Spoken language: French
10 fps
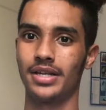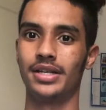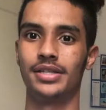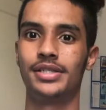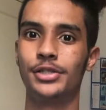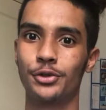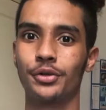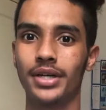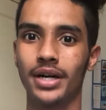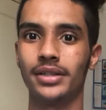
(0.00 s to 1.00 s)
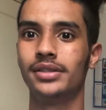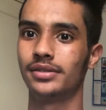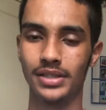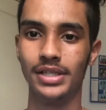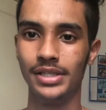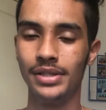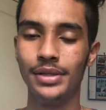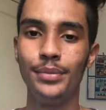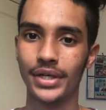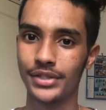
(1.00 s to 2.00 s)
Et si je regarde des,
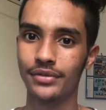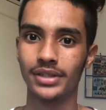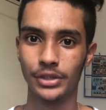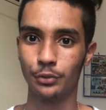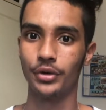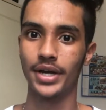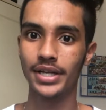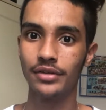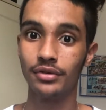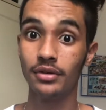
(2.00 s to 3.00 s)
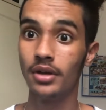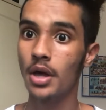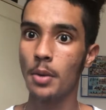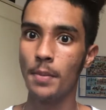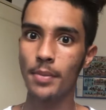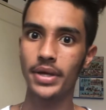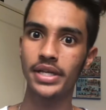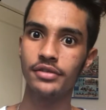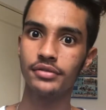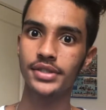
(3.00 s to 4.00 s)
personnes qui ont un iPhone, même un
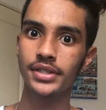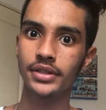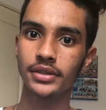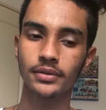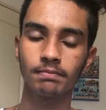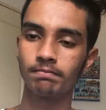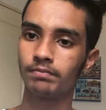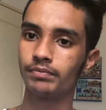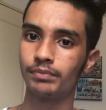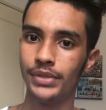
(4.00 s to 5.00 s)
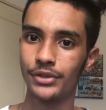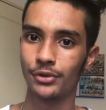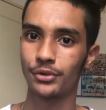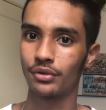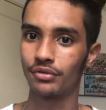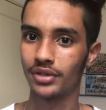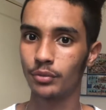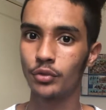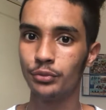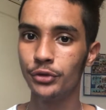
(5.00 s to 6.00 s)
iPhone 5, ils hein, s'en sortent
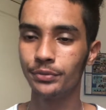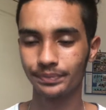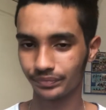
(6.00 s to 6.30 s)
vraiment mieux